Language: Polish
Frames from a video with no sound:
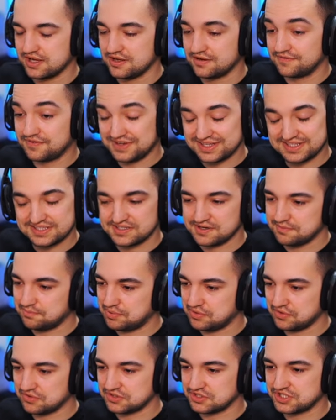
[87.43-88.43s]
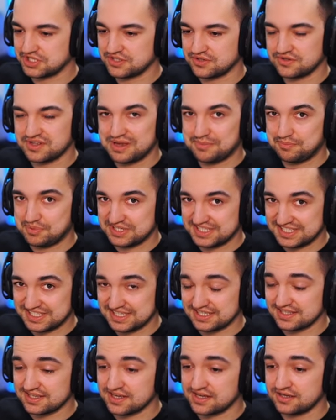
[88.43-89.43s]
wersję Porsche, to na
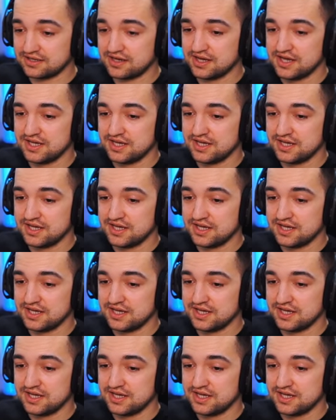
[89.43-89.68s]
PC-tach